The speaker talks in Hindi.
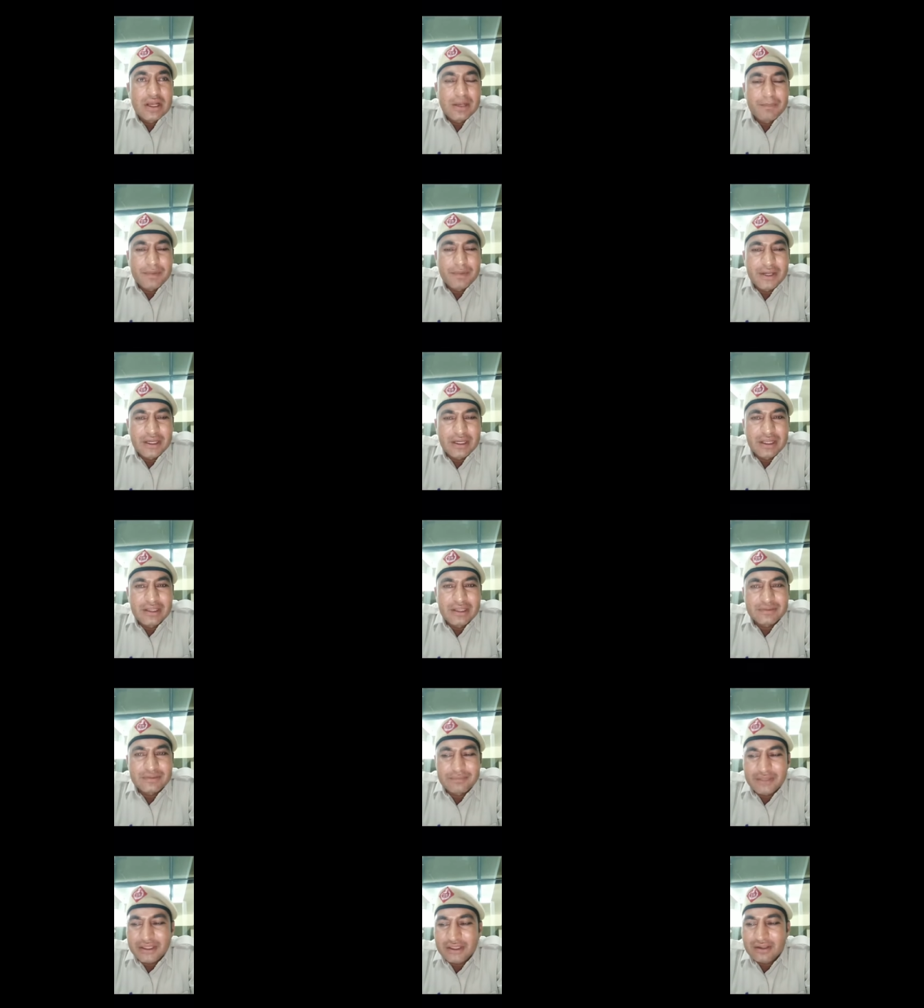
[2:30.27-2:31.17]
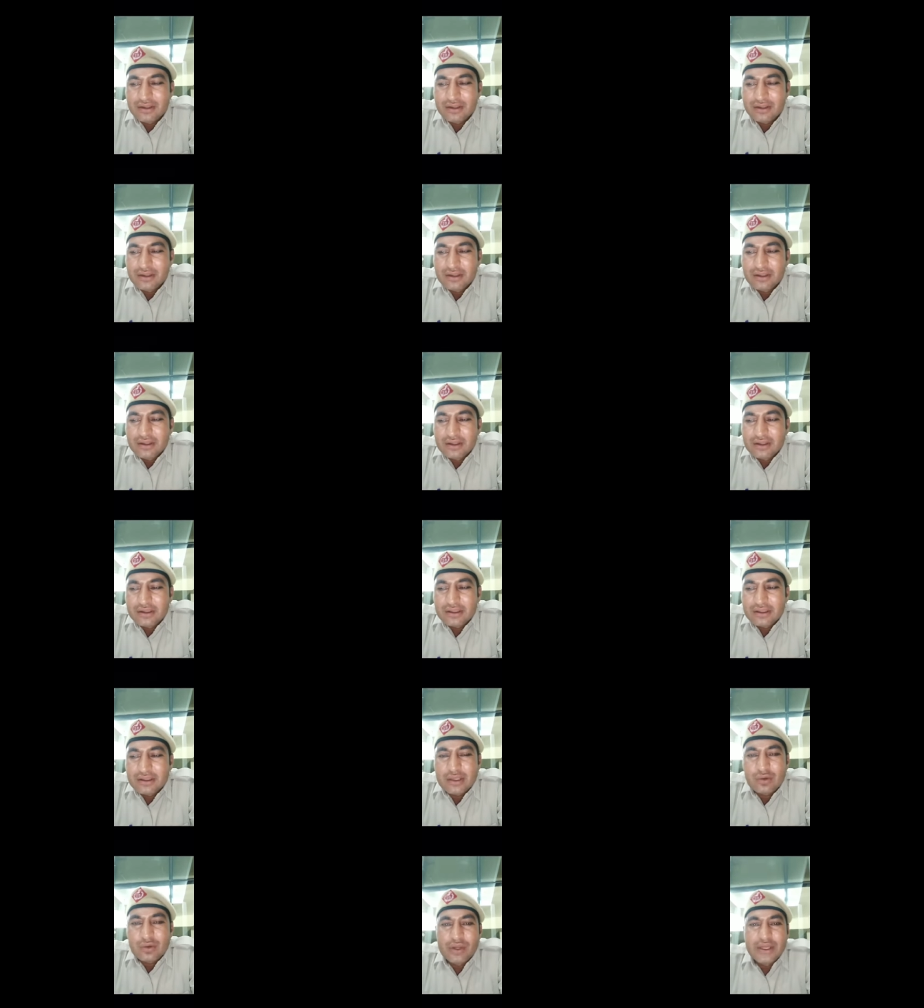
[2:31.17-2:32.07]
अपने लालच में
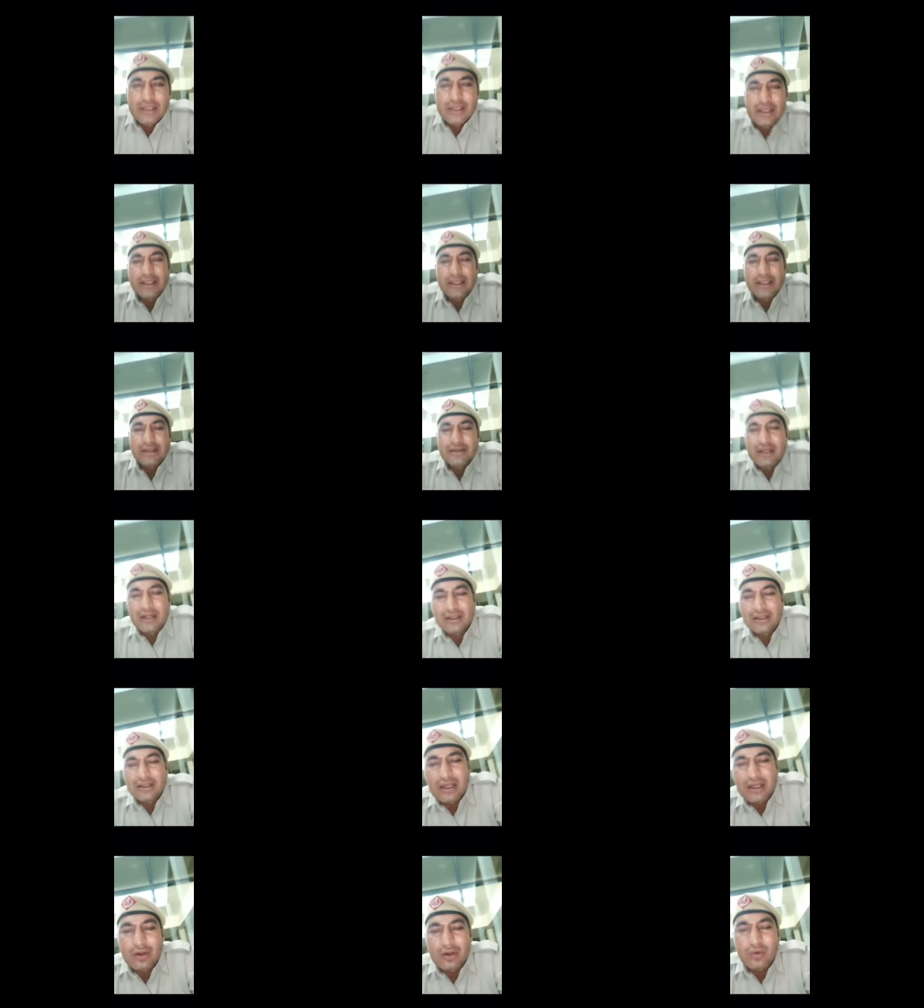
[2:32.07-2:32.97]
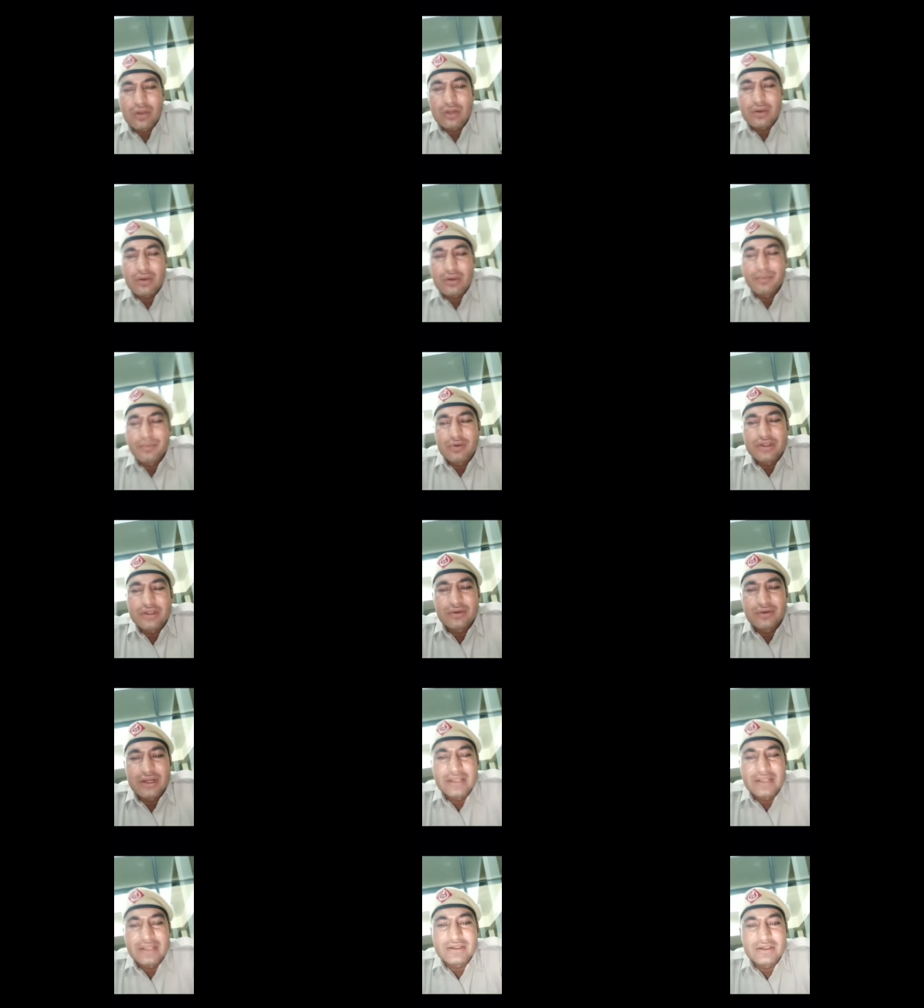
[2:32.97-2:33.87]
कि कोई नहीं जानकार होगा कोई पुलिस
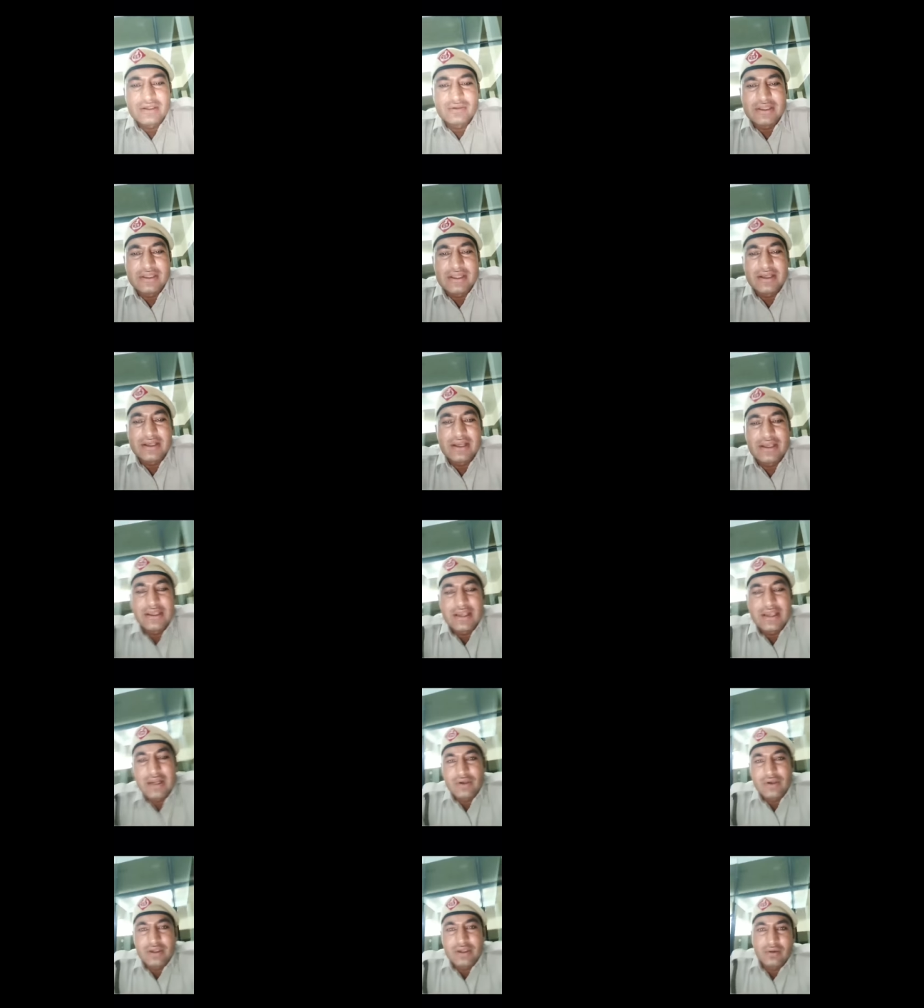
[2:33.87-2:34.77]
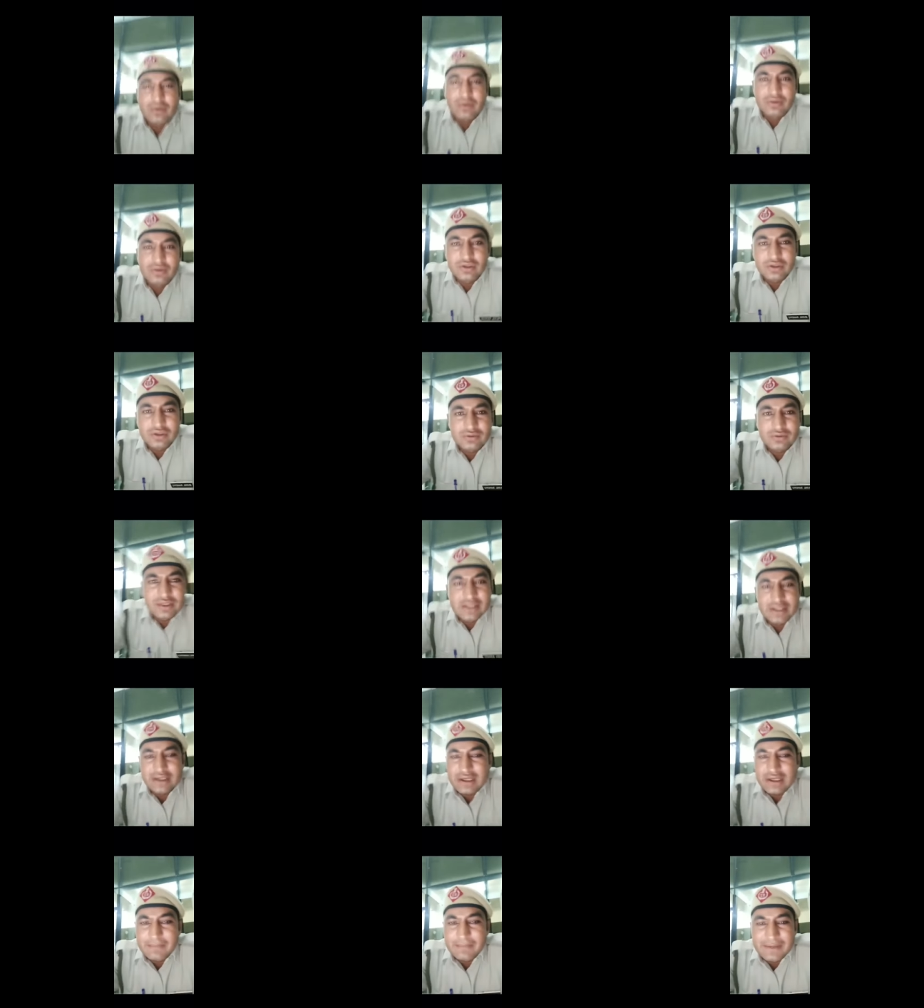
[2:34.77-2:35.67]
वाला छुटवा देगा या कोई और छुटवा
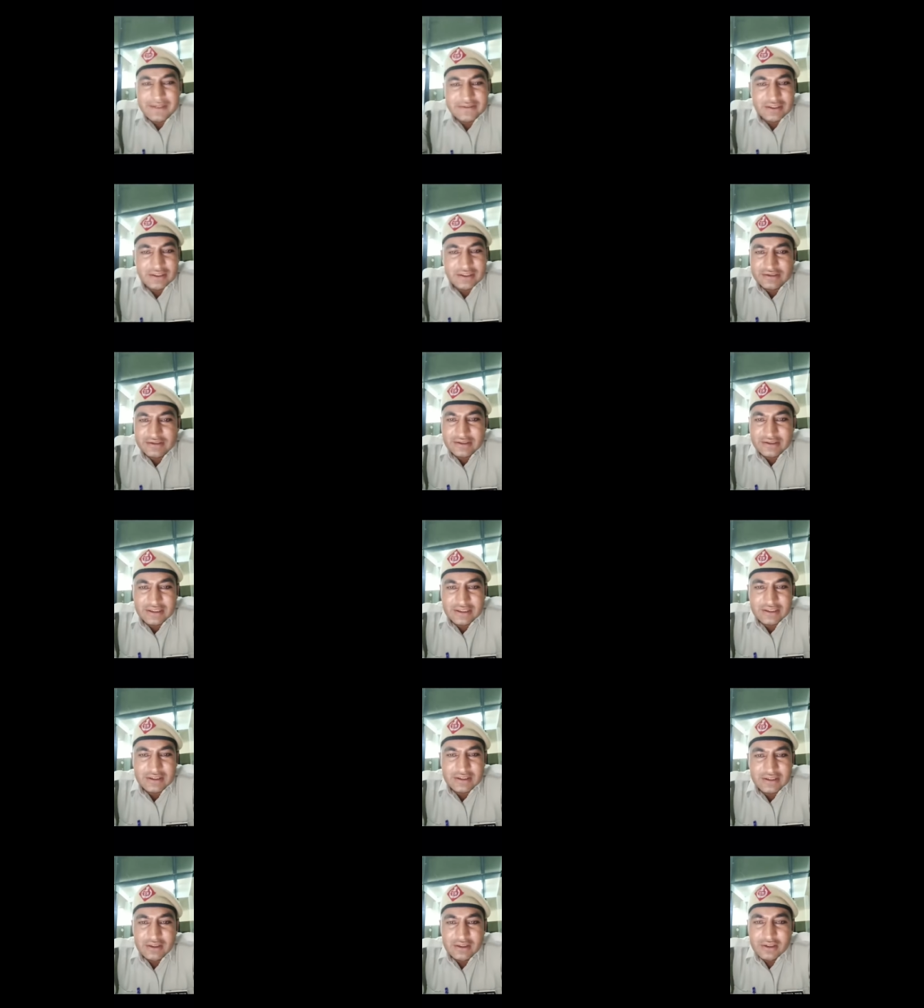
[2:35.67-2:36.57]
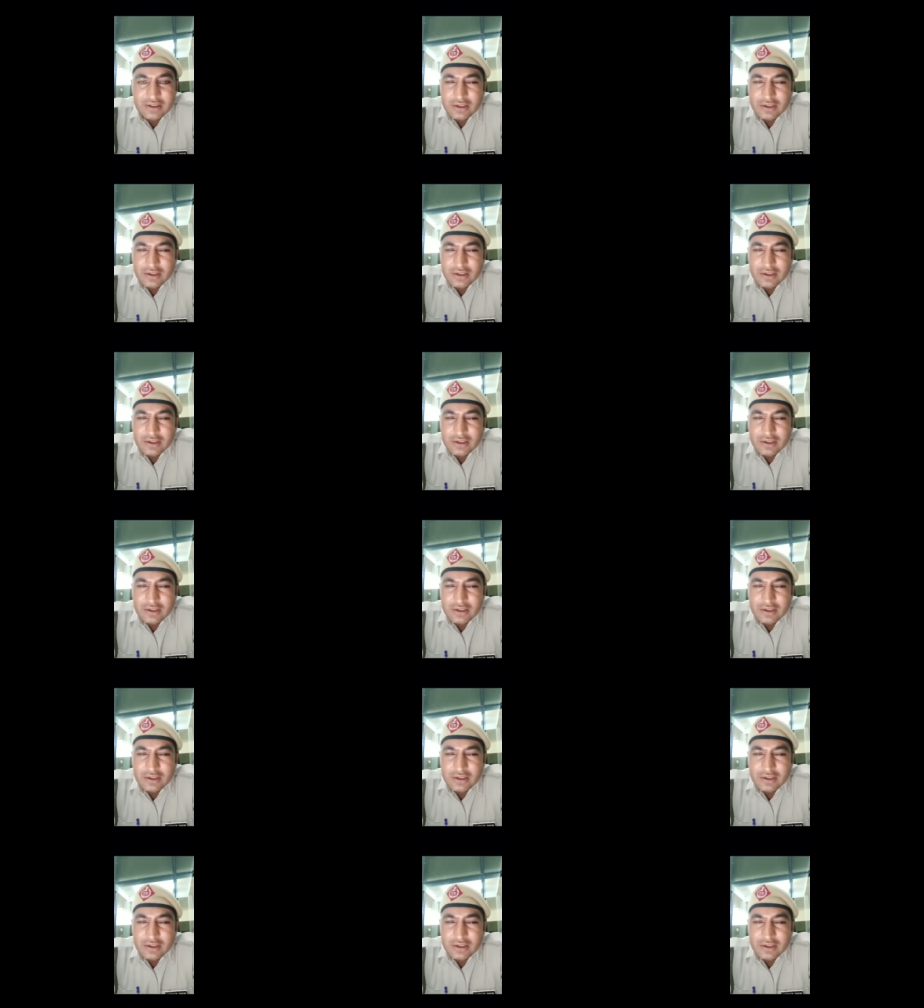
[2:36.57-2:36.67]
देगा अब ऐसा नहीं चलेगा